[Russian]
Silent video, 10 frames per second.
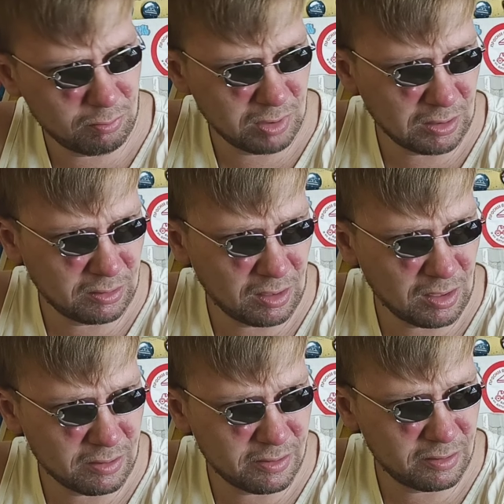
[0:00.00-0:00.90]
ли, была
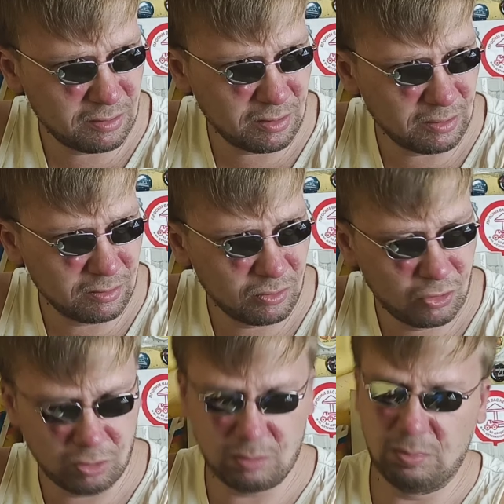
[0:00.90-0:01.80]
13,3?
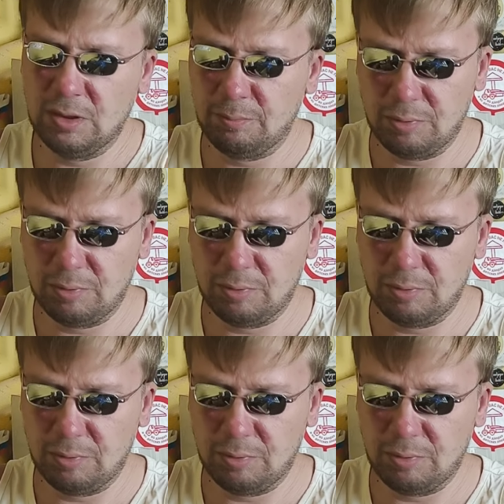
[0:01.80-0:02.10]
Что-то было